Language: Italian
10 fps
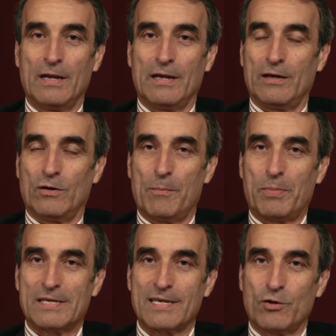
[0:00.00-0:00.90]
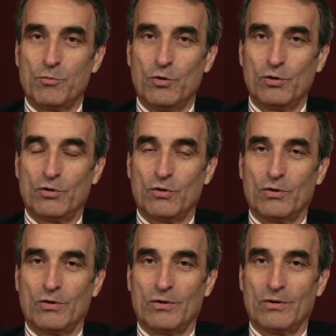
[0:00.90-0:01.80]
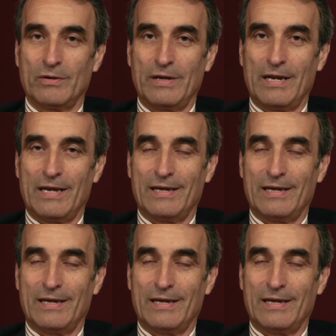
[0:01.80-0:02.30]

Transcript: Eh, ho apprezzato molto il